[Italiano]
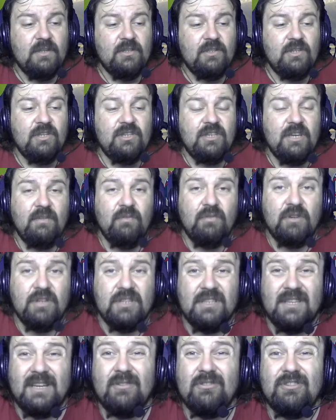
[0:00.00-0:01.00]
Ci serve un
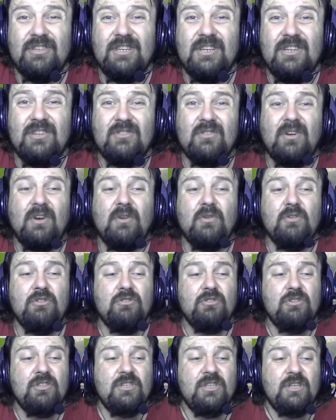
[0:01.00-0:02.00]
esterno sinistro a
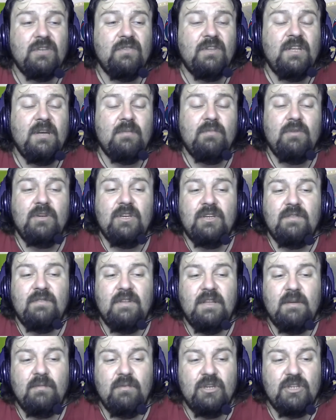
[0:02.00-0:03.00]
costo zero, vediamo chi,
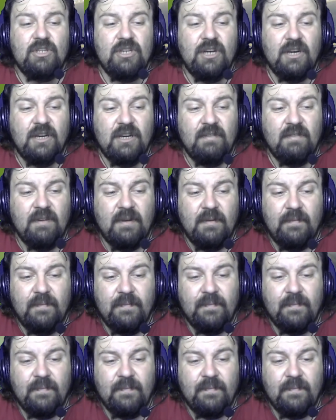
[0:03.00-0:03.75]
vediamo chi ci arriva.